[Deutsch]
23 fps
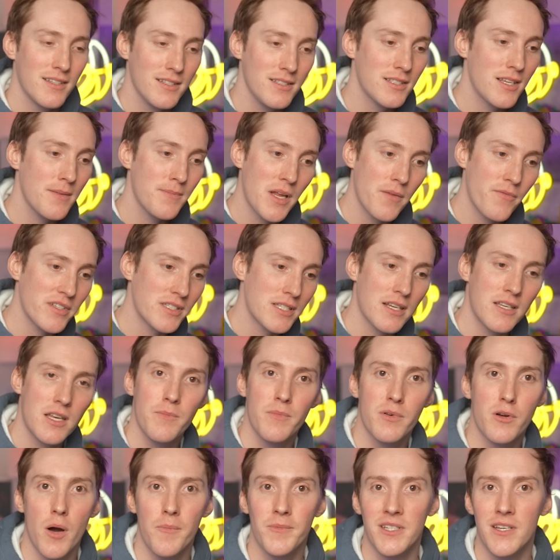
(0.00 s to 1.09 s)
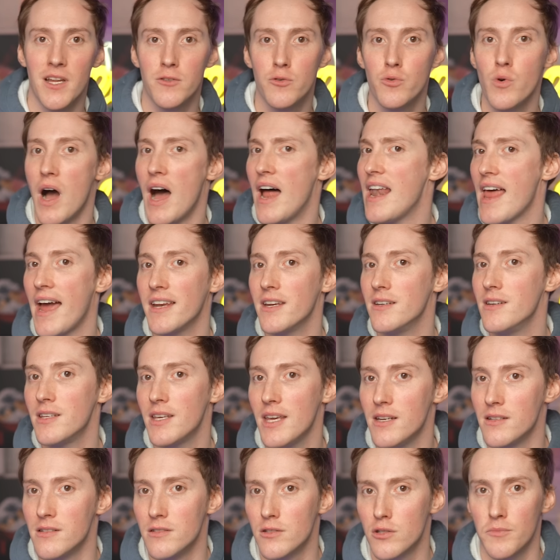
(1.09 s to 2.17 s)
Nee, es gibt einfach Sachen, die bekommt die Natur alleine nicht
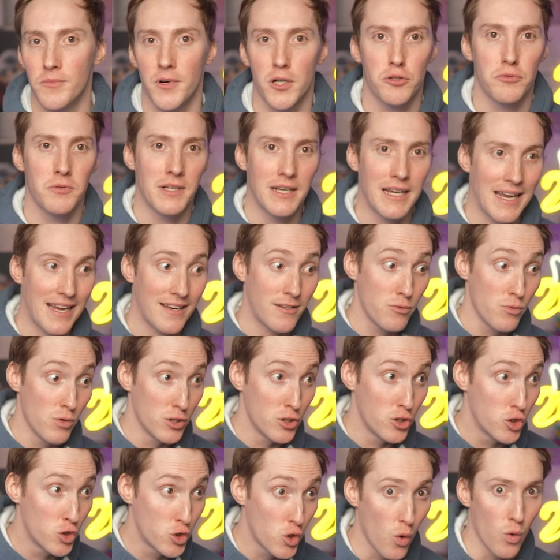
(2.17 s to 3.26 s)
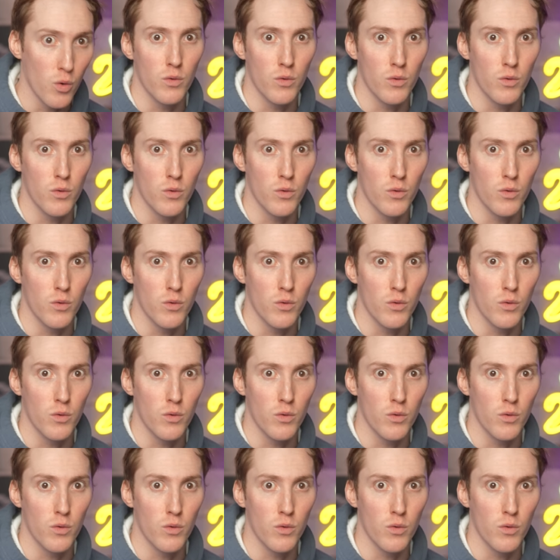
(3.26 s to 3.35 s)
hin. Zum Beispiel Kreaturen so